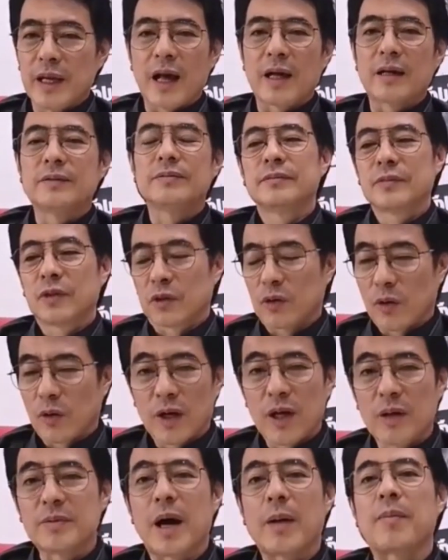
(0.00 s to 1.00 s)
ละก็ต้อง
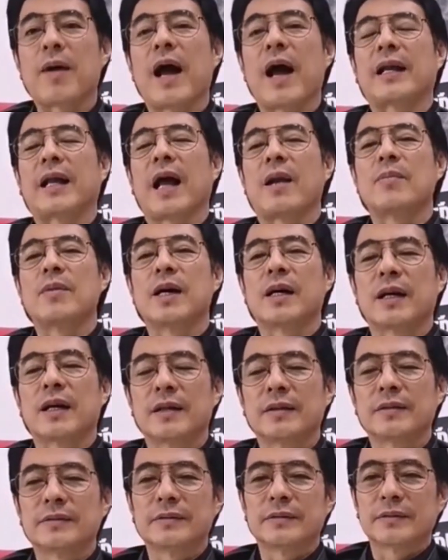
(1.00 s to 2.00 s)
เริ่มทำงานการเมืองละ